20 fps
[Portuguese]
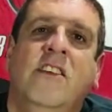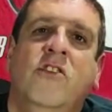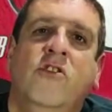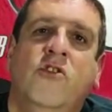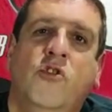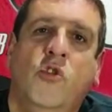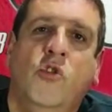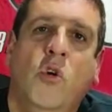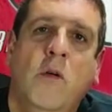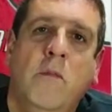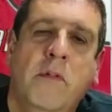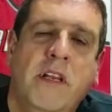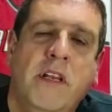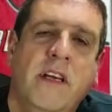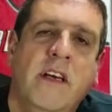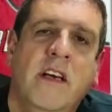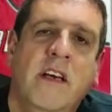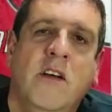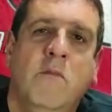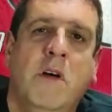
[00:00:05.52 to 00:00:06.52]
sobre
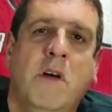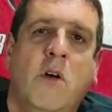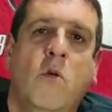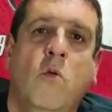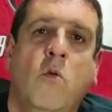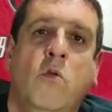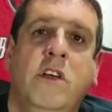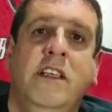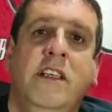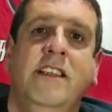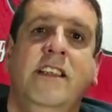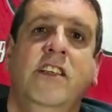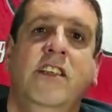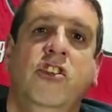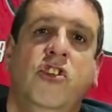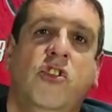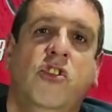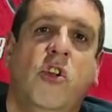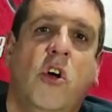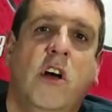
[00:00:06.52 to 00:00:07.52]
uma conquista
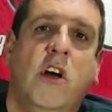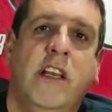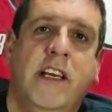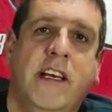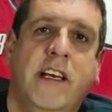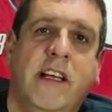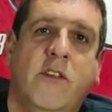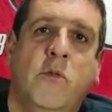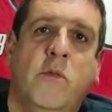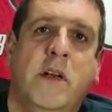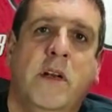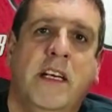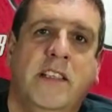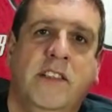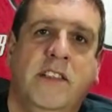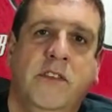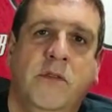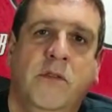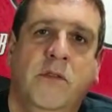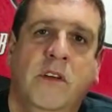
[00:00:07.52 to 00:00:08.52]
histórica do
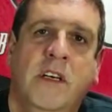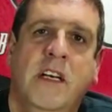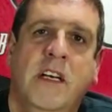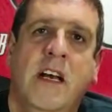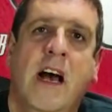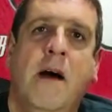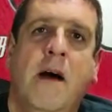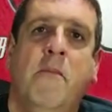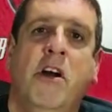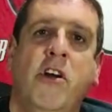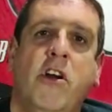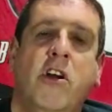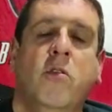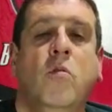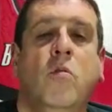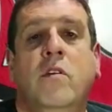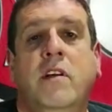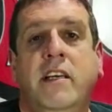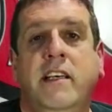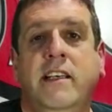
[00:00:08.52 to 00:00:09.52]
Brasil, a maior
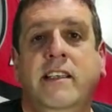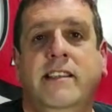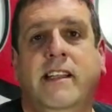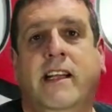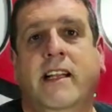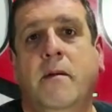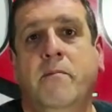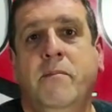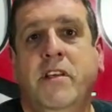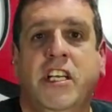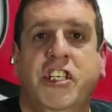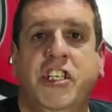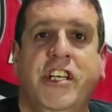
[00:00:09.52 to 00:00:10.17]
conquista da minha